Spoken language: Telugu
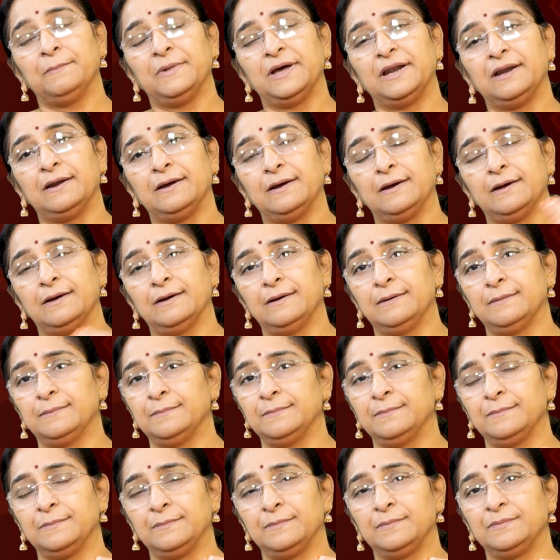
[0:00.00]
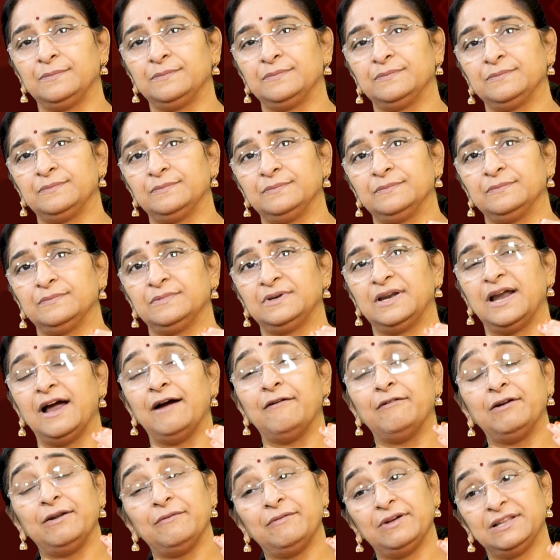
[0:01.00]
మన
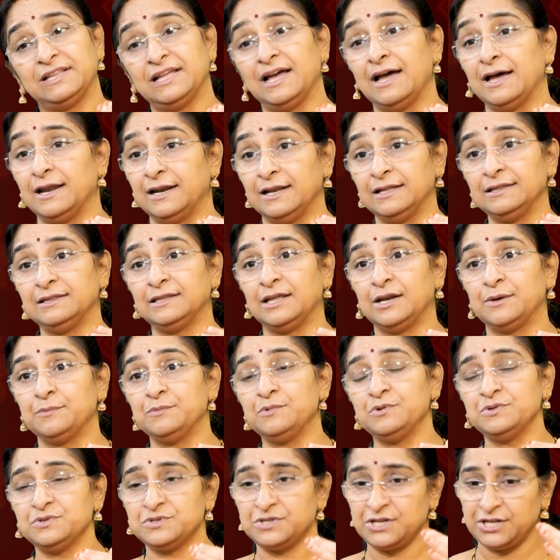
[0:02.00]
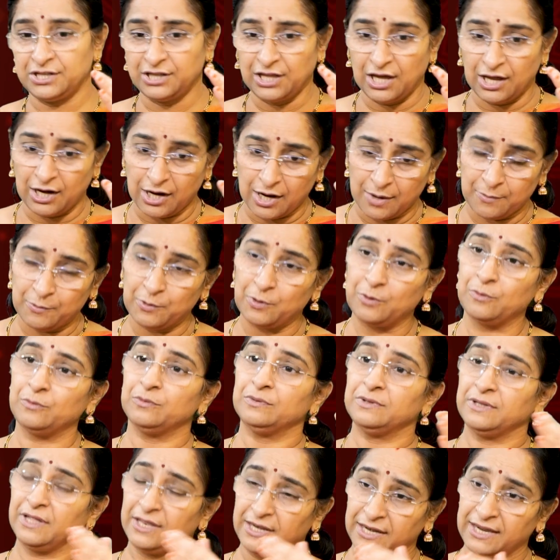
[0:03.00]
రావణ వధ అనంతరము సీతారాములు
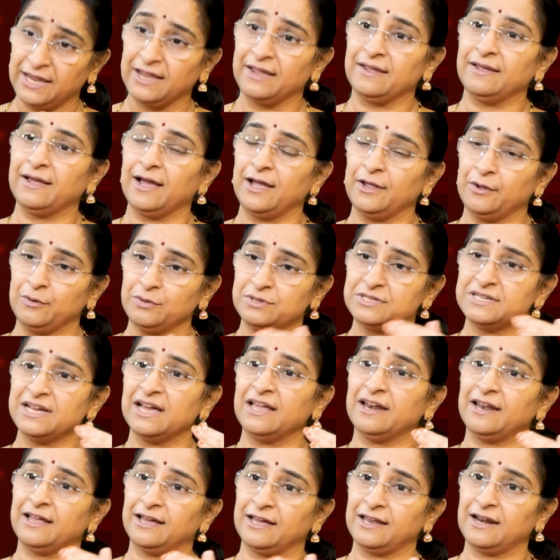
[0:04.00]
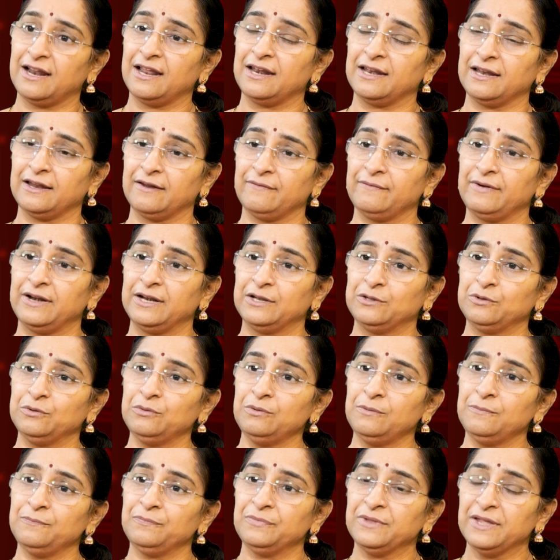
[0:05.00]
తిరిగి అయోధ్యా నగరానికి వెళ్తూ
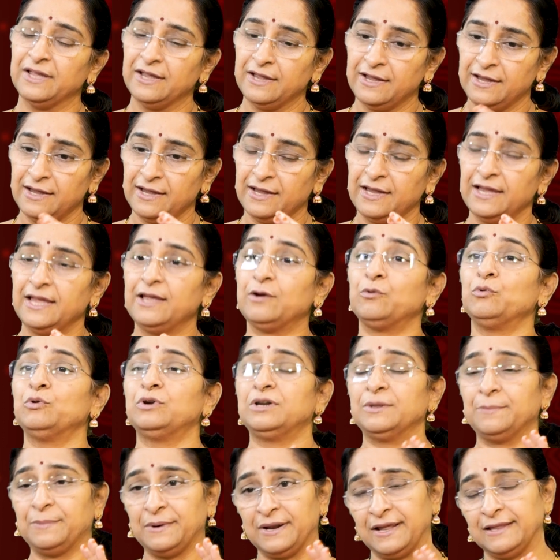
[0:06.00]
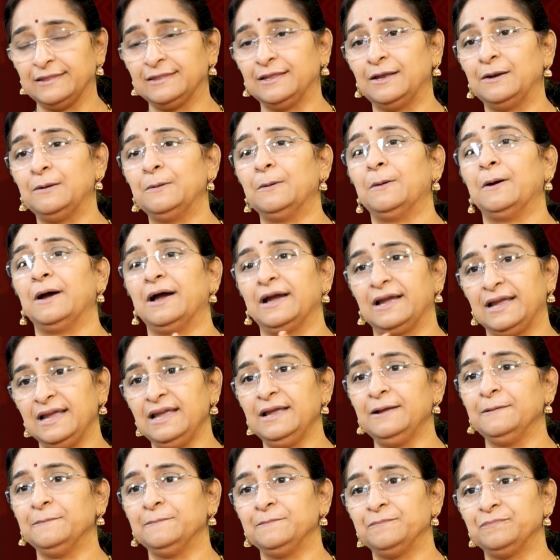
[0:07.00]
ఈ గుట్ట ప్రాంతంలో ఆగి
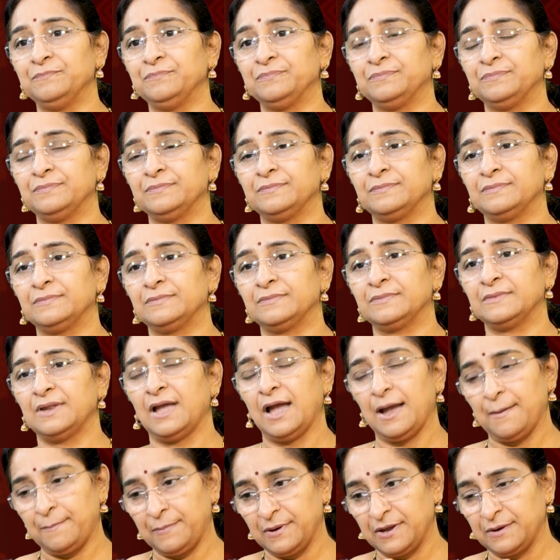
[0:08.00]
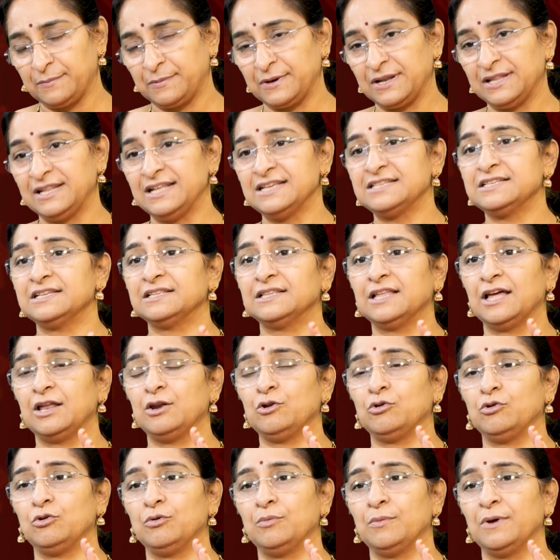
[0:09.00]
ఆ ప్రదేశం
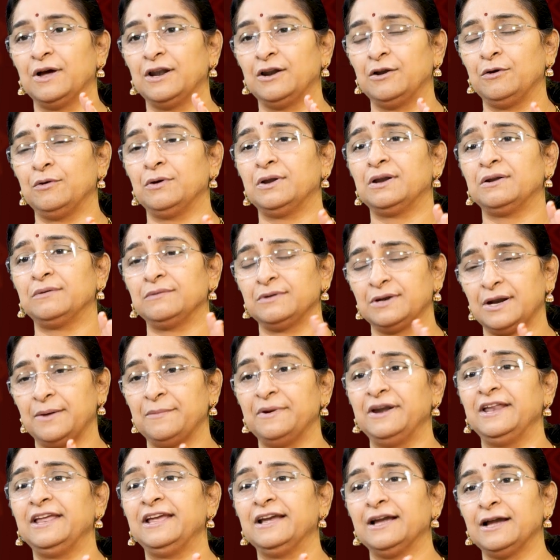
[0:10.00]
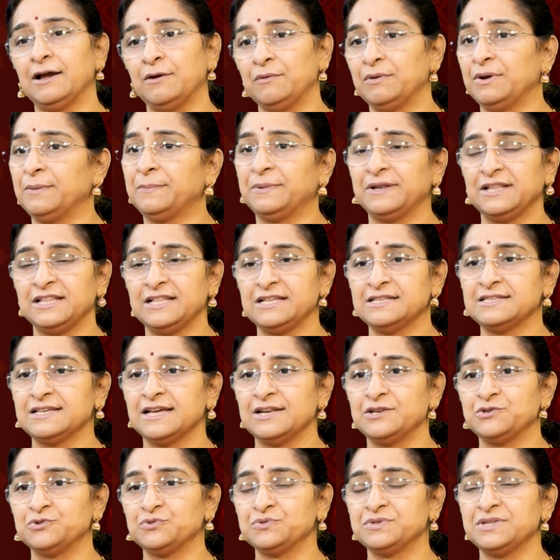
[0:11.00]
తాలూకు మనోహరం రమణీయంగా ఉన్న
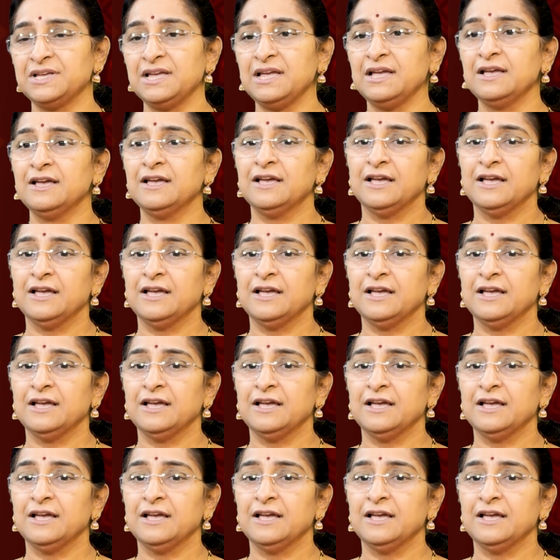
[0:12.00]
ప్రదేశాన్ని చూసి